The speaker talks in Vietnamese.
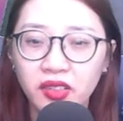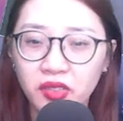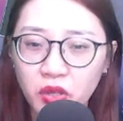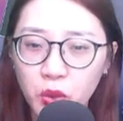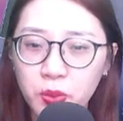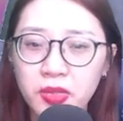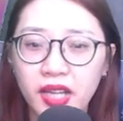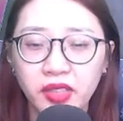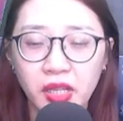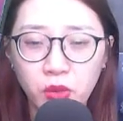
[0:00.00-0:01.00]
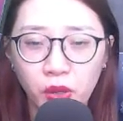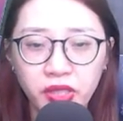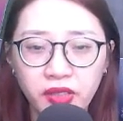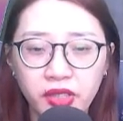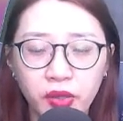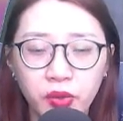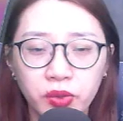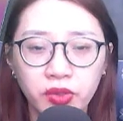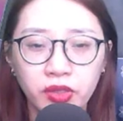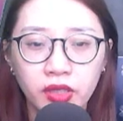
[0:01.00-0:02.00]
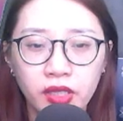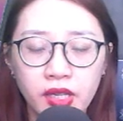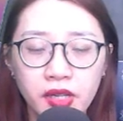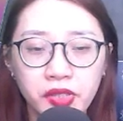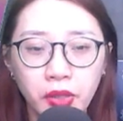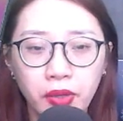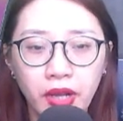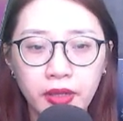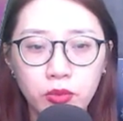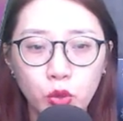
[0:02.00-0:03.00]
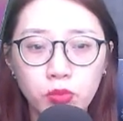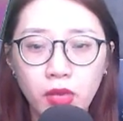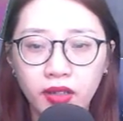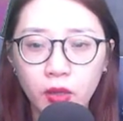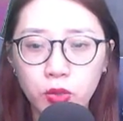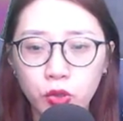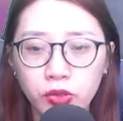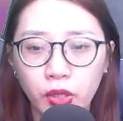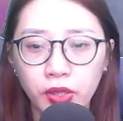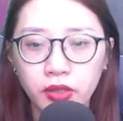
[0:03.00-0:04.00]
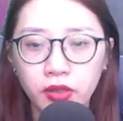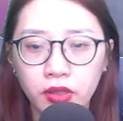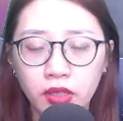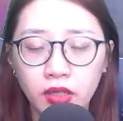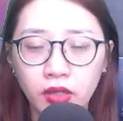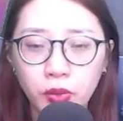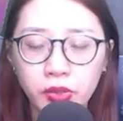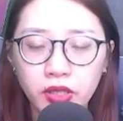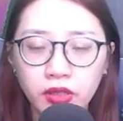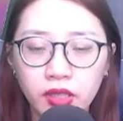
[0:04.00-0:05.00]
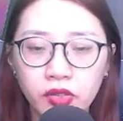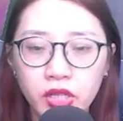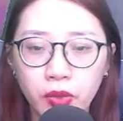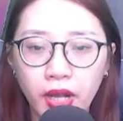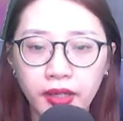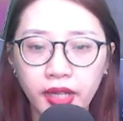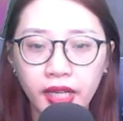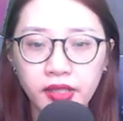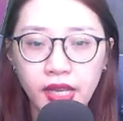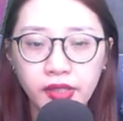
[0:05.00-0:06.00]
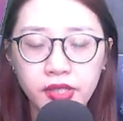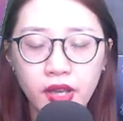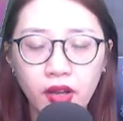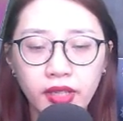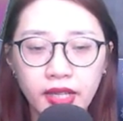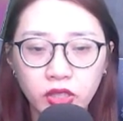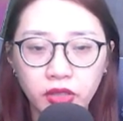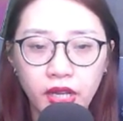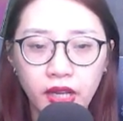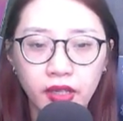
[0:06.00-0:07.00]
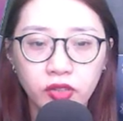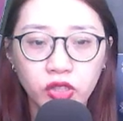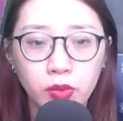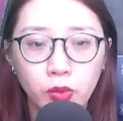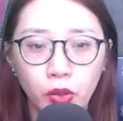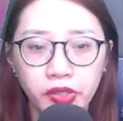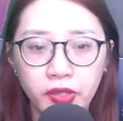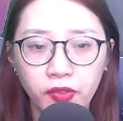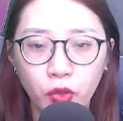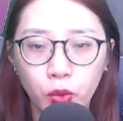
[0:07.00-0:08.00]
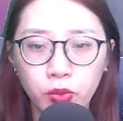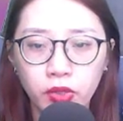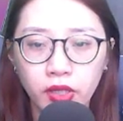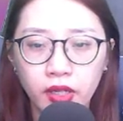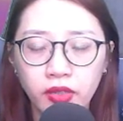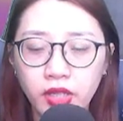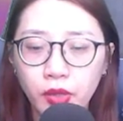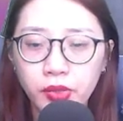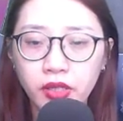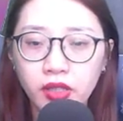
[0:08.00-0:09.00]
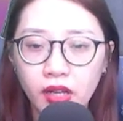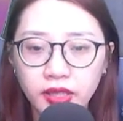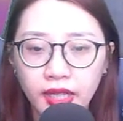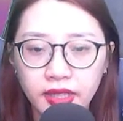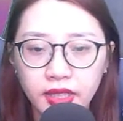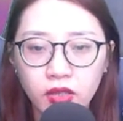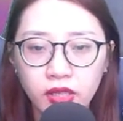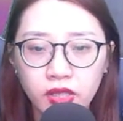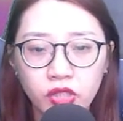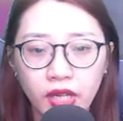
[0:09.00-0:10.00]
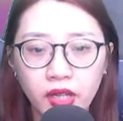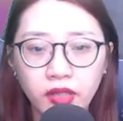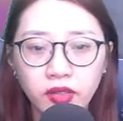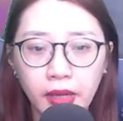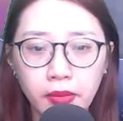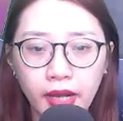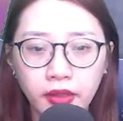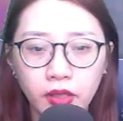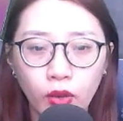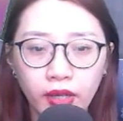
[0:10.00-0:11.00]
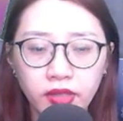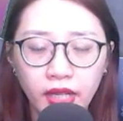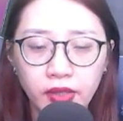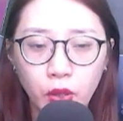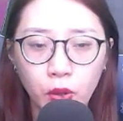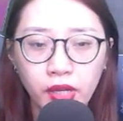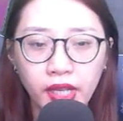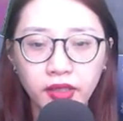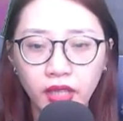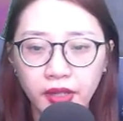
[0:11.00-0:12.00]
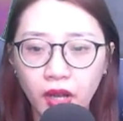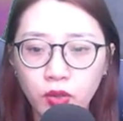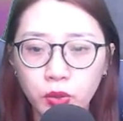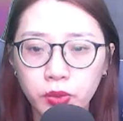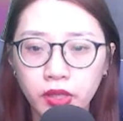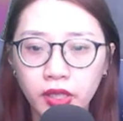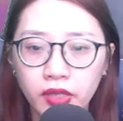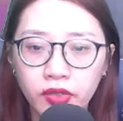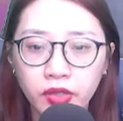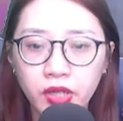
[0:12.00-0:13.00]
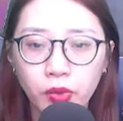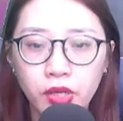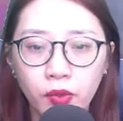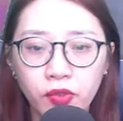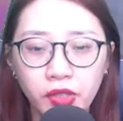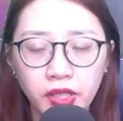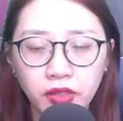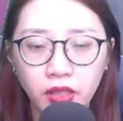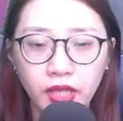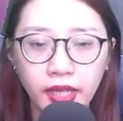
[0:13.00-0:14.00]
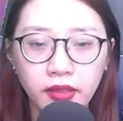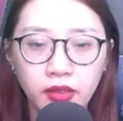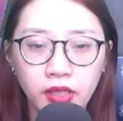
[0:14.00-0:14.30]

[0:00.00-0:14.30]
Đúng là tiến bộ rất nhiều. Triệu Hằng muốn bật khóc luôn rồi. Lúc trước Triệu Hằng hay dạy cho các sư đệ, sư muội trong phủ. Nếu như có sai sót, sẽ nói thẳng mặt hoặc dạy dỗ ngay tại đó luôn. Chủ đầu giống với Từ Thanh.